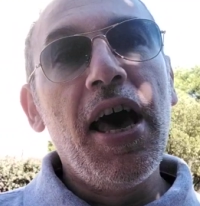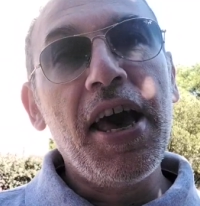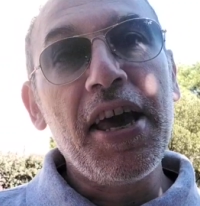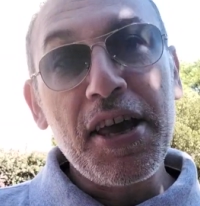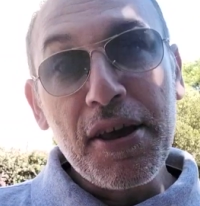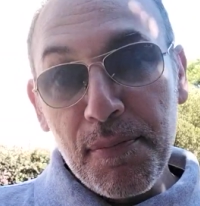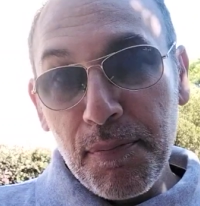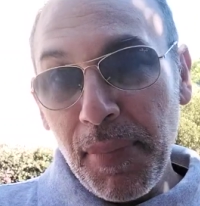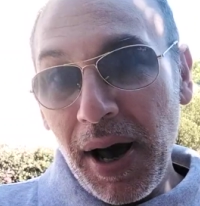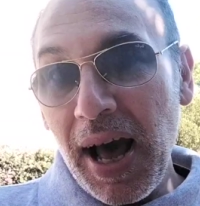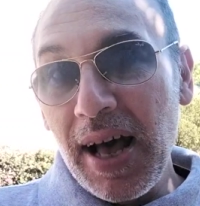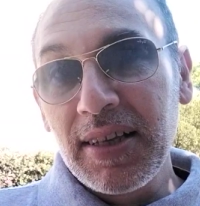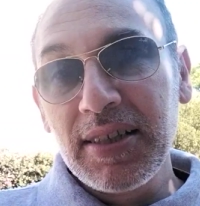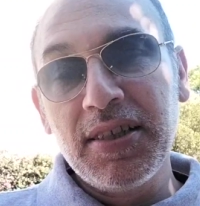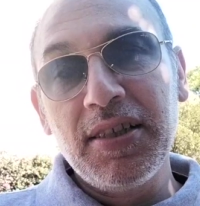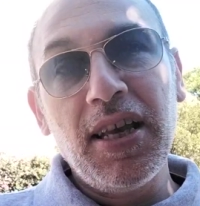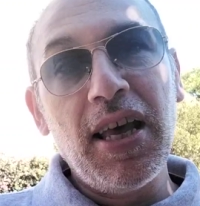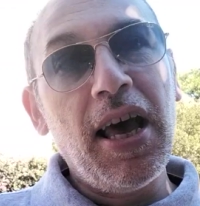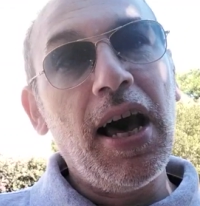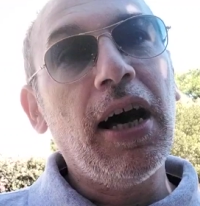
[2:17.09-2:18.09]
e in
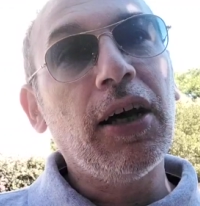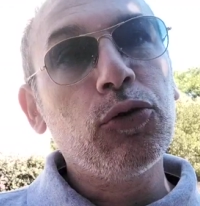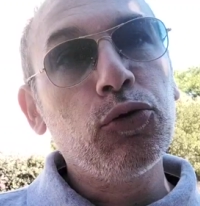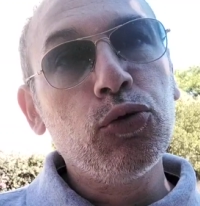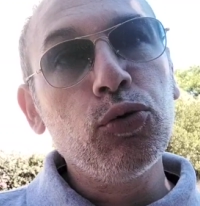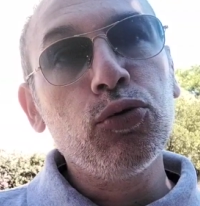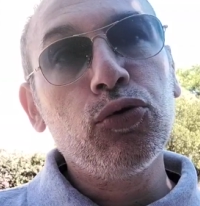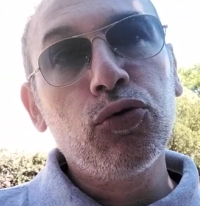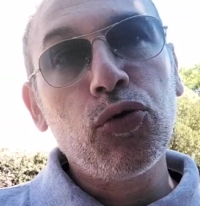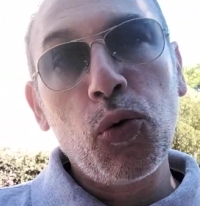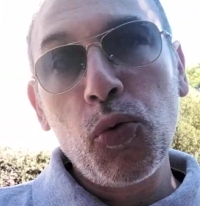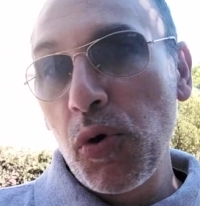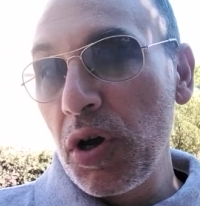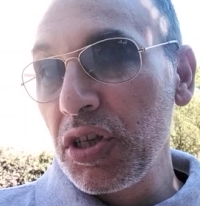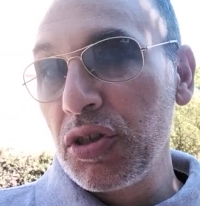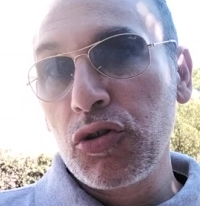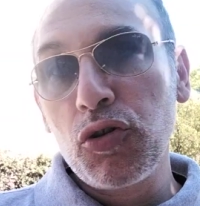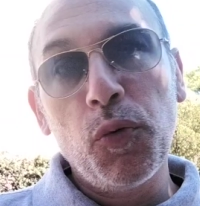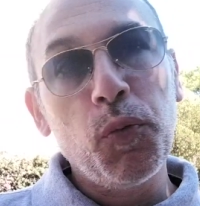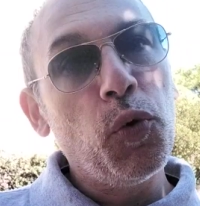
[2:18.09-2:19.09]
base a tutto
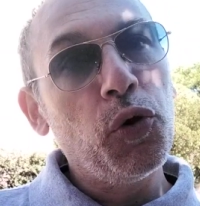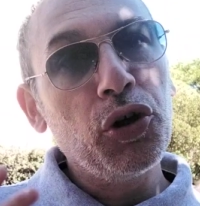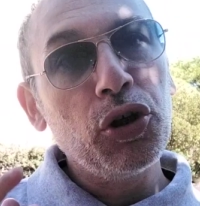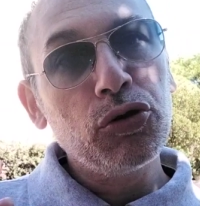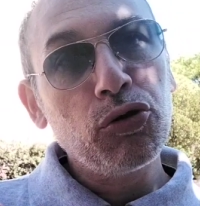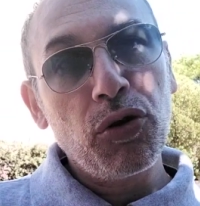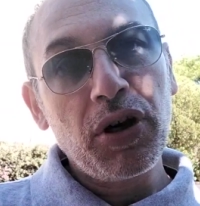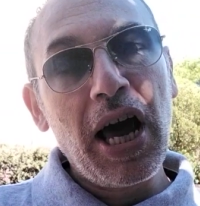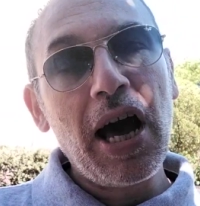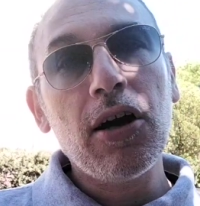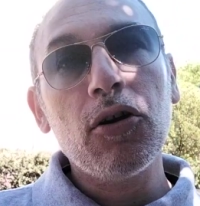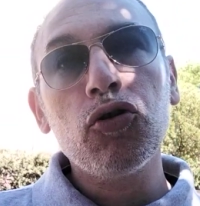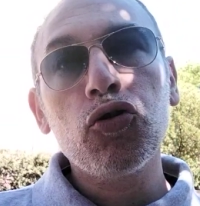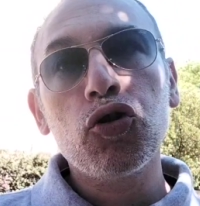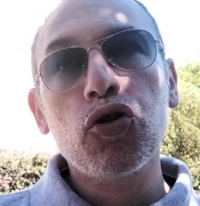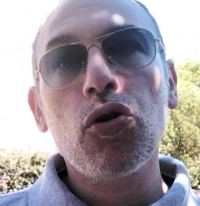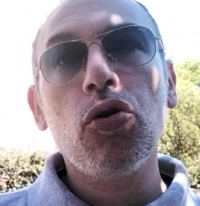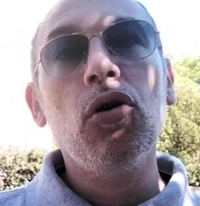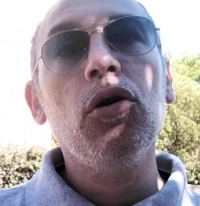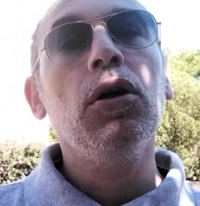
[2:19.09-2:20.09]
questo
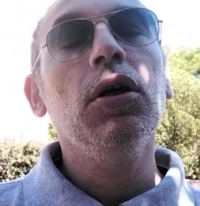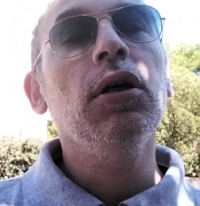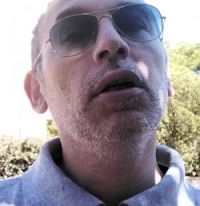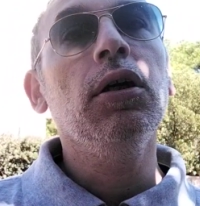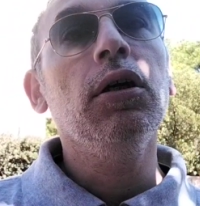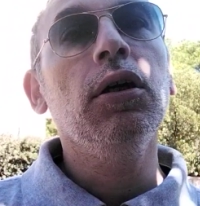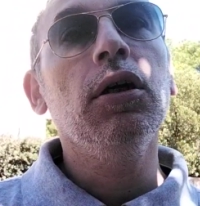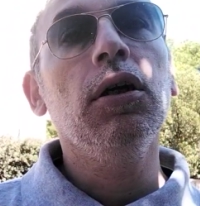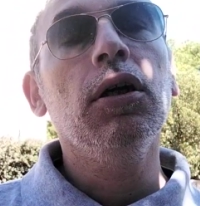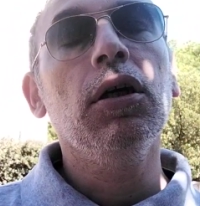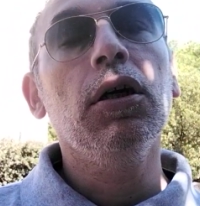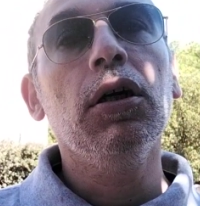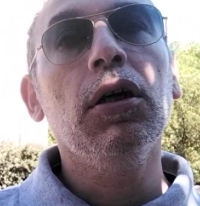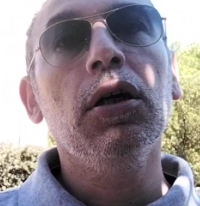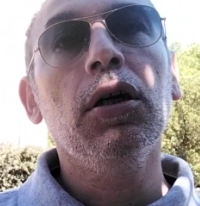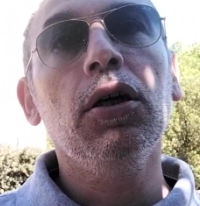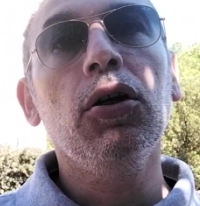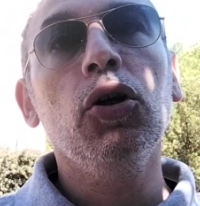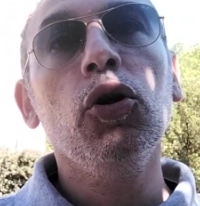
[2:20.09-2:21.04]
monitoraggio eh,